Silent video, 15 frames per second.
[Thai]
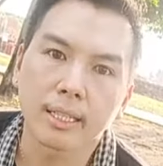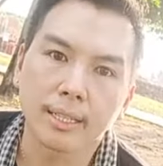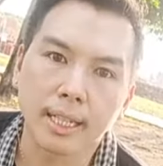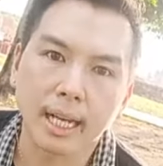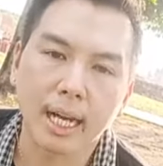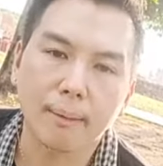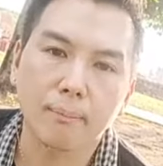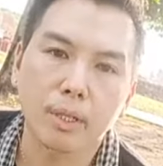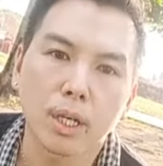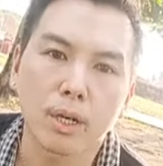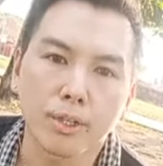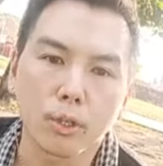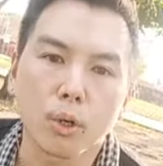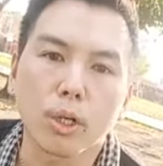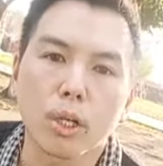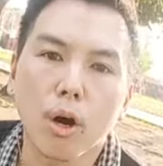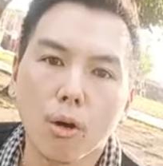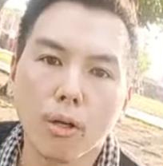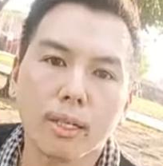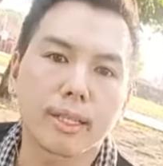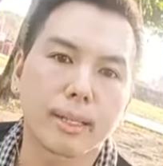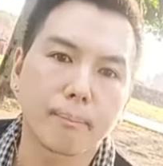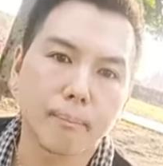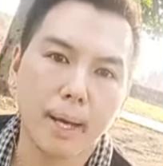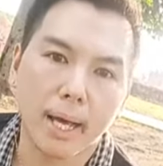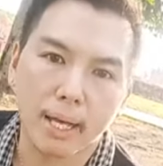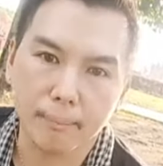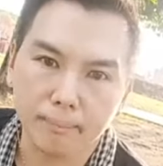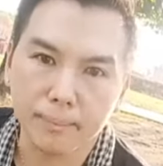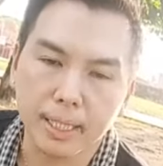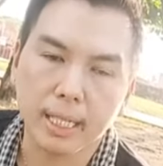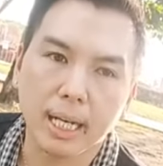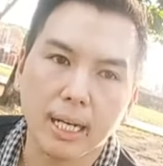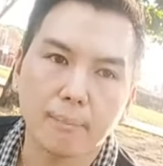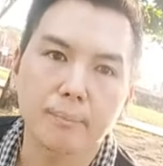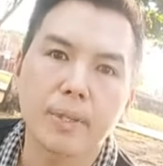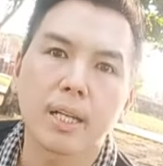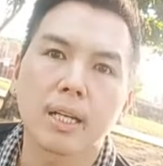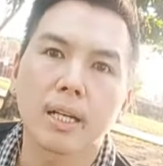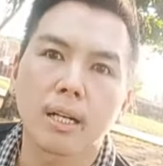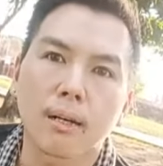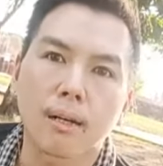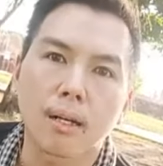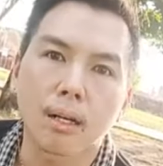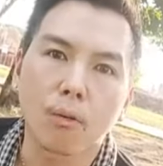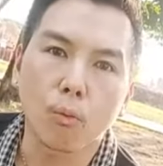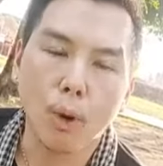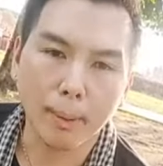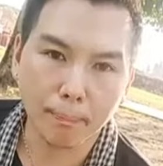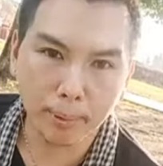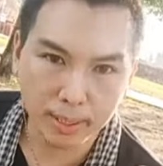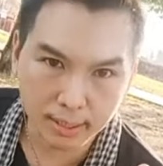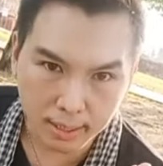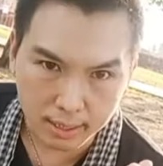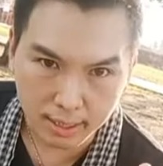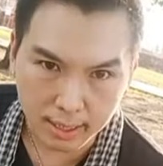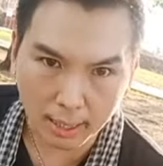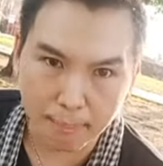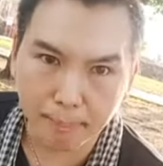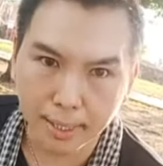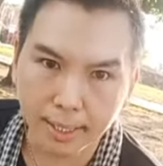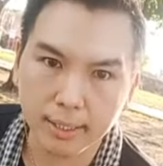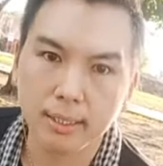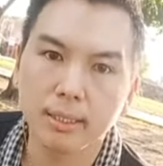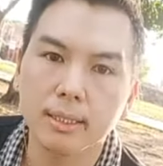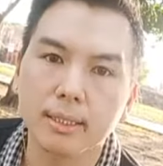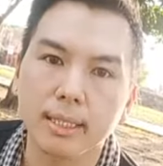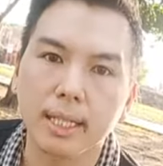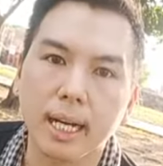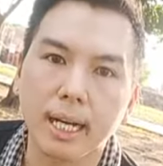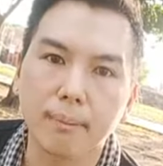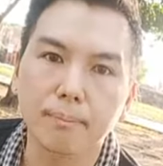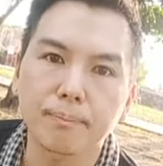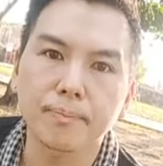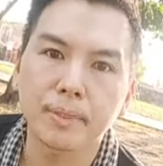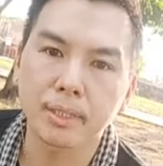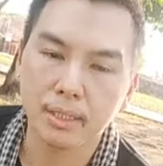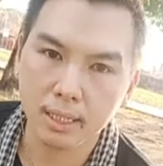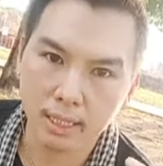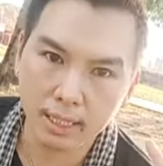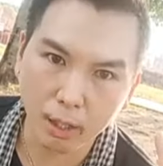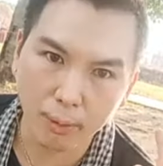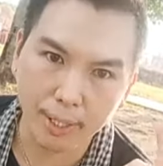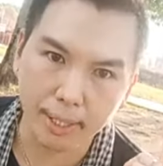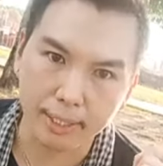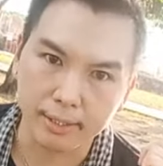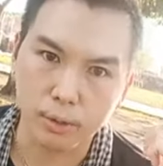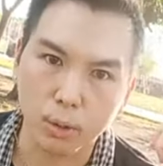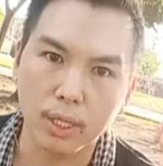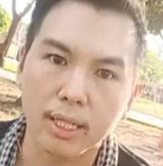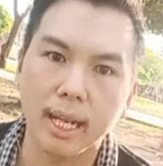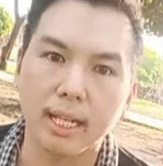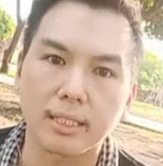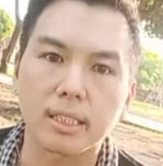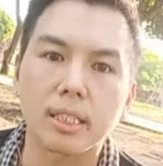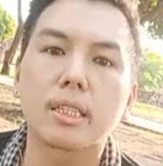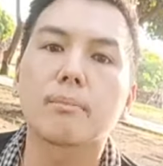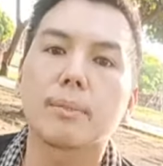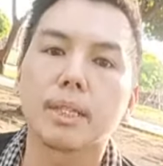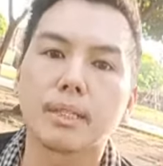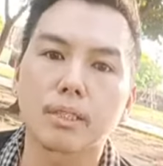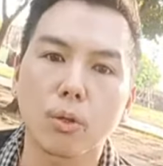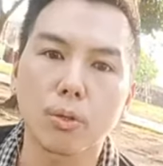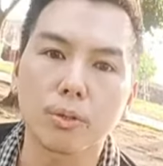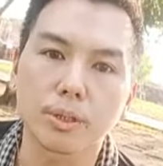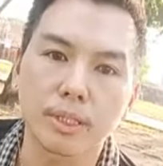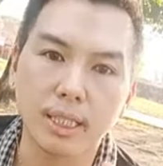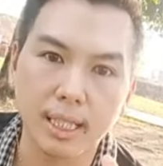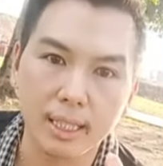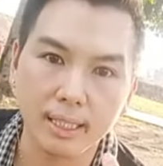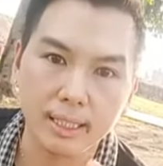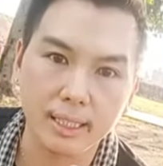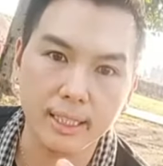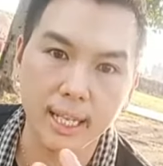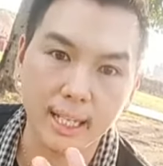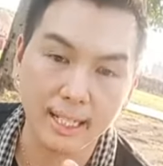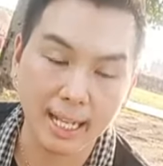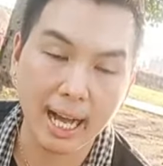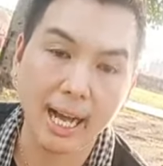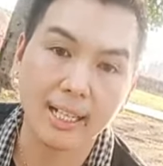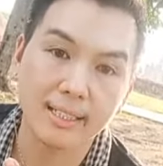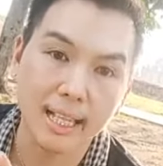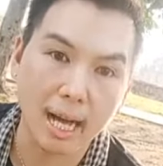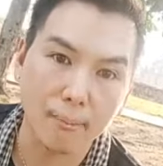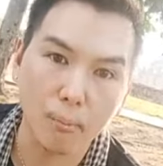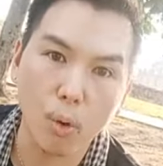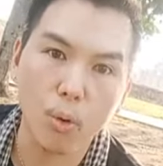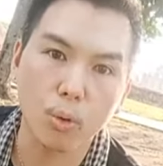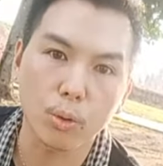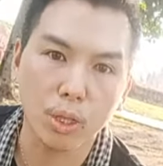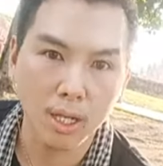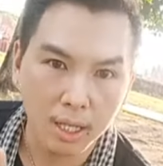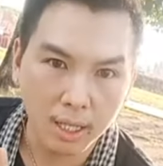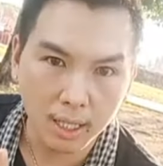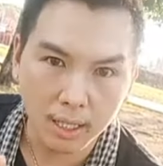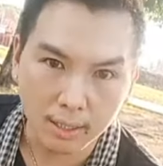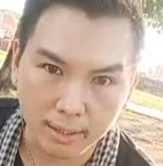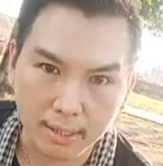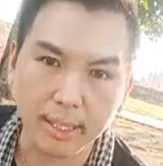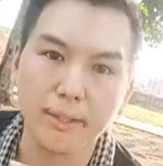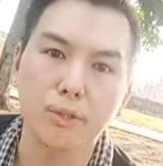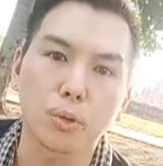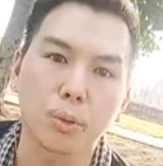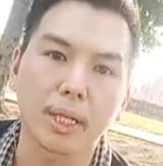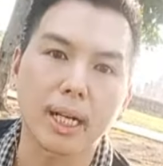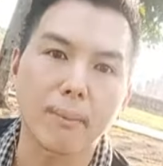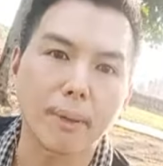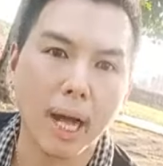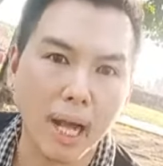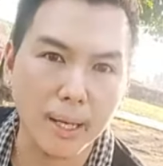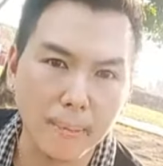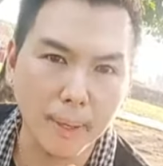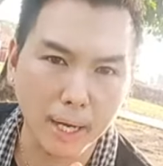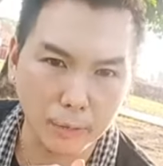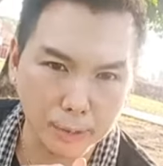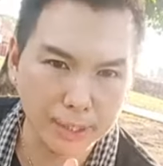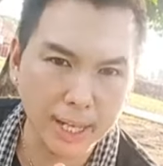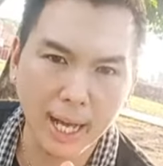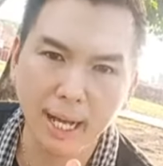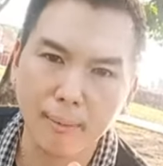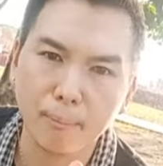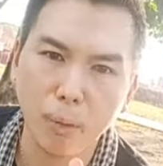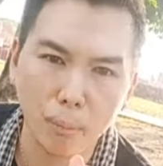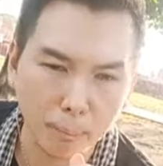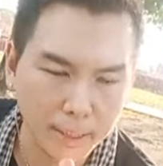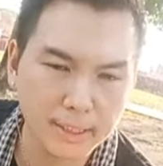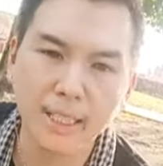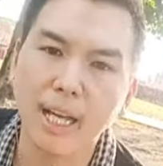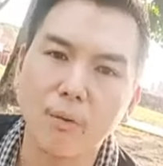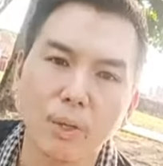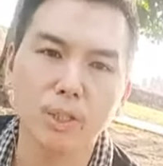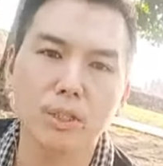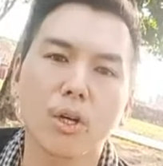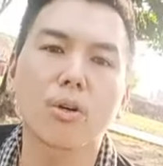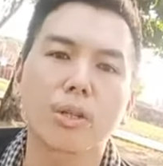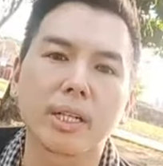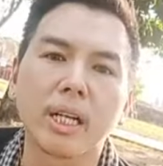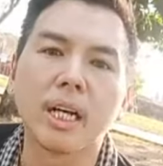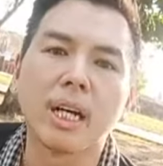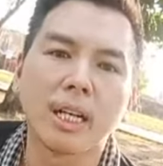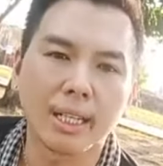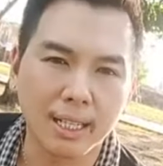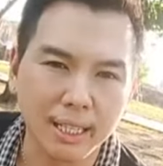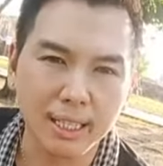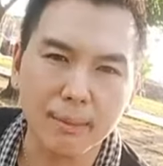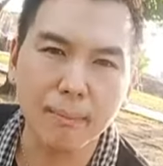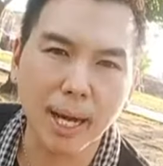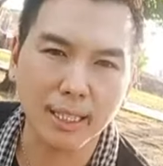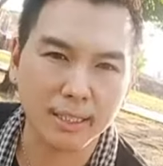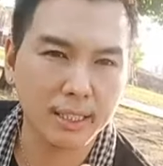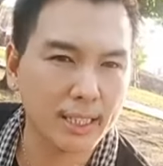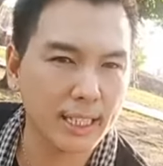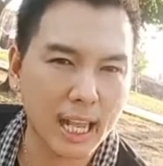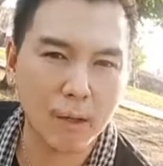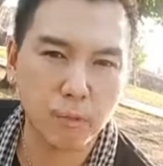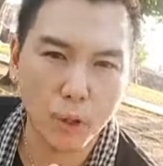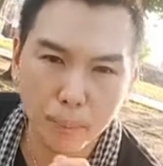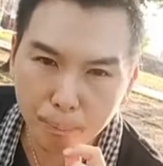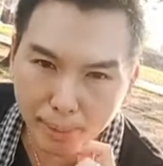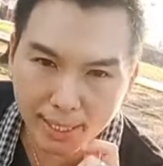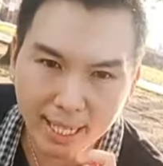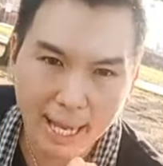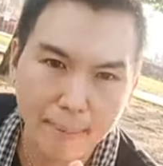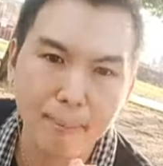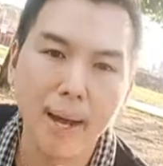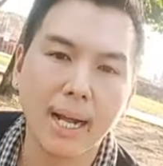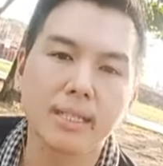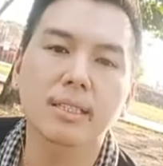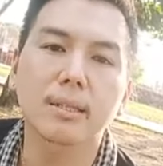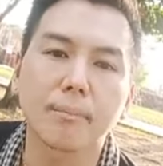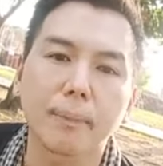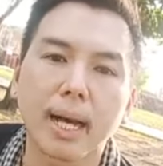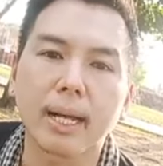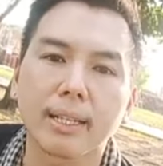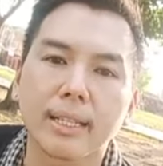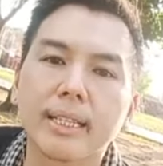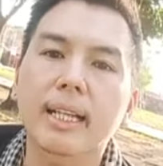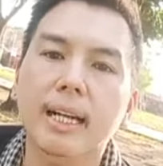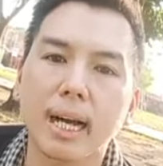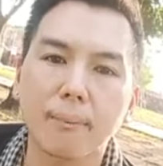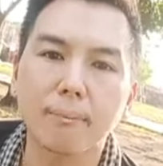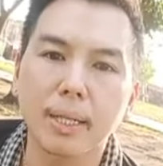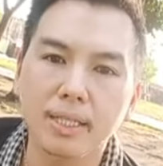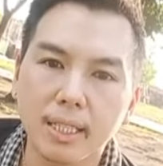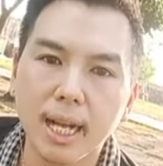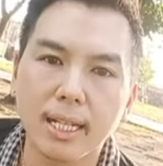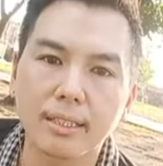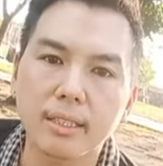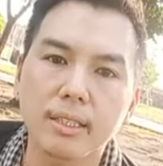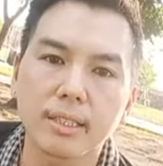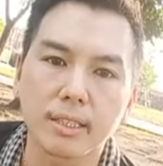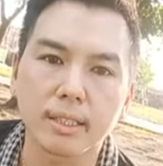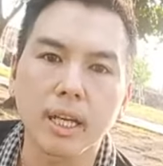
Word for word: นะครับโดยลอกเลียนแบบนะครับวัดพระศรีสันเพชรนะครับที่เราเห็นอยู่ข้างหลังที่มีทรงเจดีลังกา 3 องค์เรียงอยู่นะครับใครมาทิยาผมมั่นใจว่าต้องเคยมาที่นี่แล้วเพราะเป็นแลนด์มาร์คที่สำคัญนี่แหละครับรัชกาลที่ 1